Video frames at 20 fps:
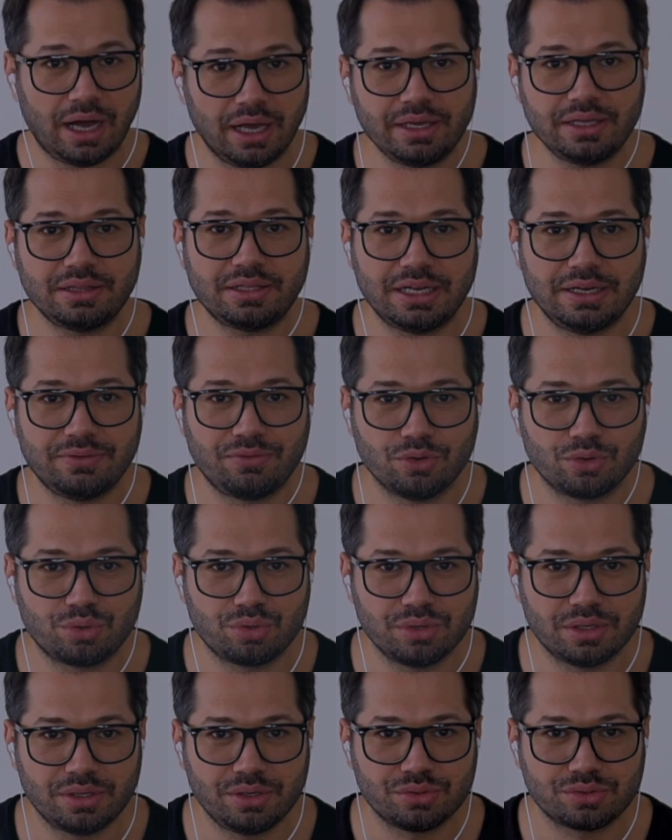hangi telefonu
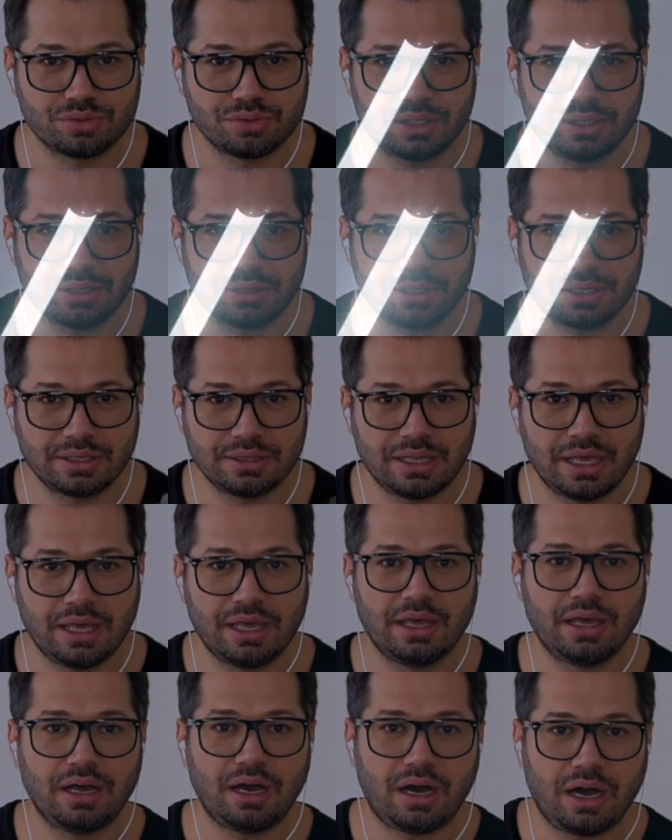kullanıyorsun dediklerinde
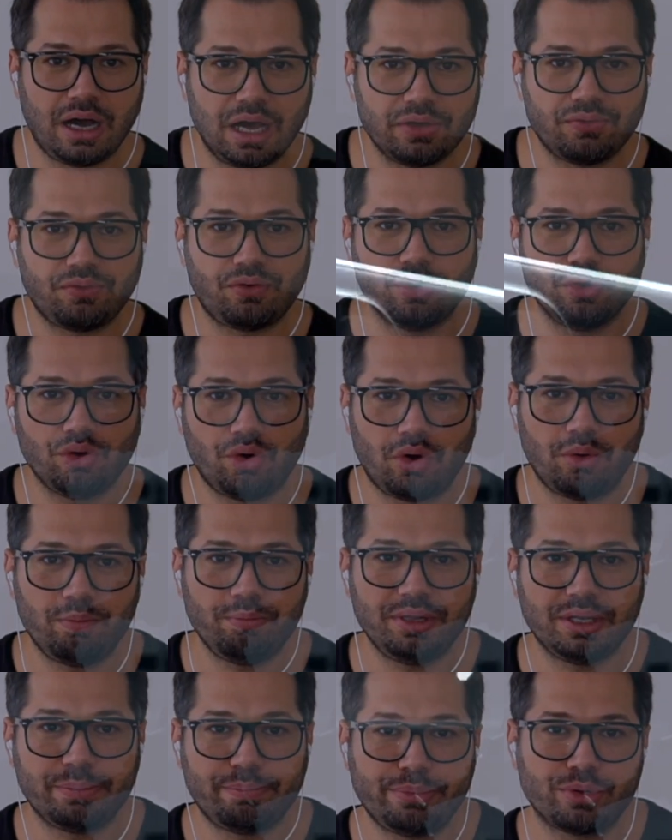iPhone
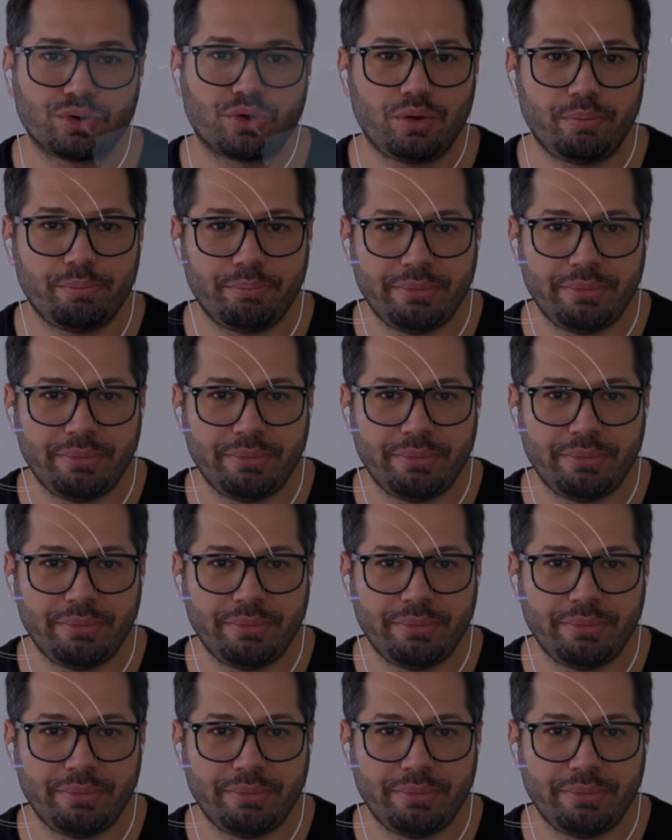11 Pro